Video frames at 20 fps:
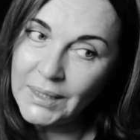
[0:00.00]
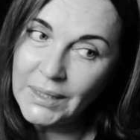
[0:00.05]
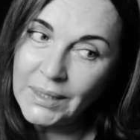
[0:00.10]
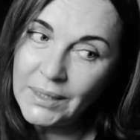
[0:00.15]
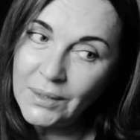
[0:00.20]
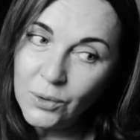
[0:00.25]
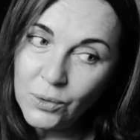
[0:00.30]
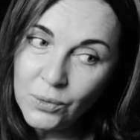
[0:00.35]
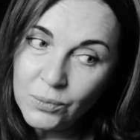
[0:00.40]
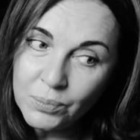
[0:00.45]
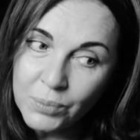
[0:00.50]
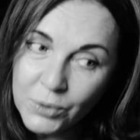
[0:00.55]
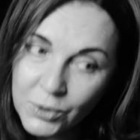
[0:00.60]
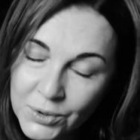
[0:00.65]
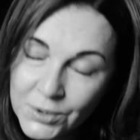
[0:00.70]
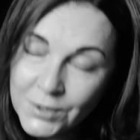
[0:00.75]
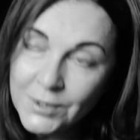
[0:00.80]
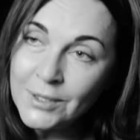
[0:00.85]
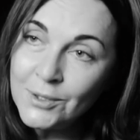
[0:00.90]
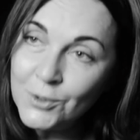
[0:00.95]
И он
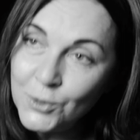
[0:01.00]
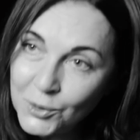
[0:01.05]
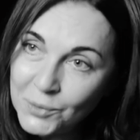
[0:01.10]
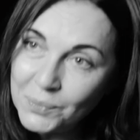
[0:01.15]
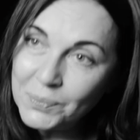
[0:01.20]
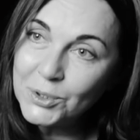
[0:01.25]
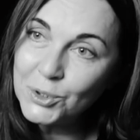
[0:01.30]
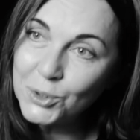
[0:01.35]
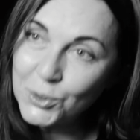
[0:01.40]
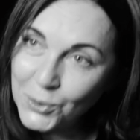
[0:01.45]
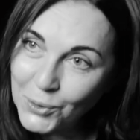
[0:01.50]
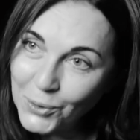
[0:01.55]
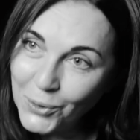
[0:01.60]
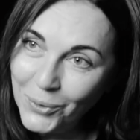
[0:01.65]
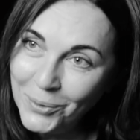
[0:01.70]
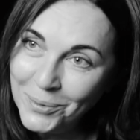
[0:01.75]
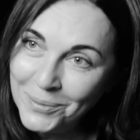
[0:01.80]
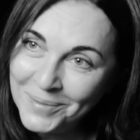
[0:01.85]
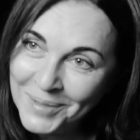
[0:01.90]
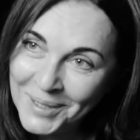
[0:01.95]
просто идет
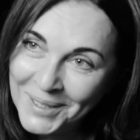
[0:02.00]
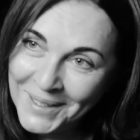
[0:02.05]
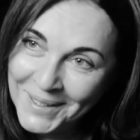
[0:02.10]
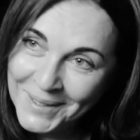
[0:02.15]
пешком.